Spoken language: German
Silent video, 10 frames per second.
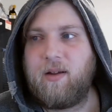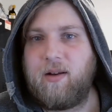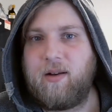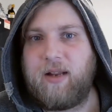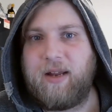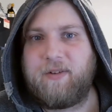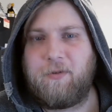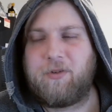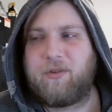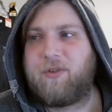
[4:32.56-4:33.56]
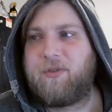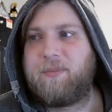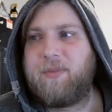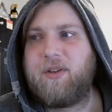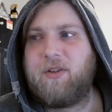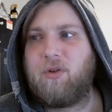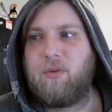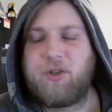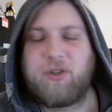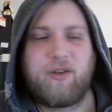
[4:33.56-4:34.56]
live aufgelöst ist, was ein bisschen
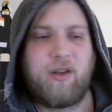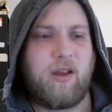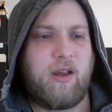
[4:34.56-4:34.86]
komisch ist.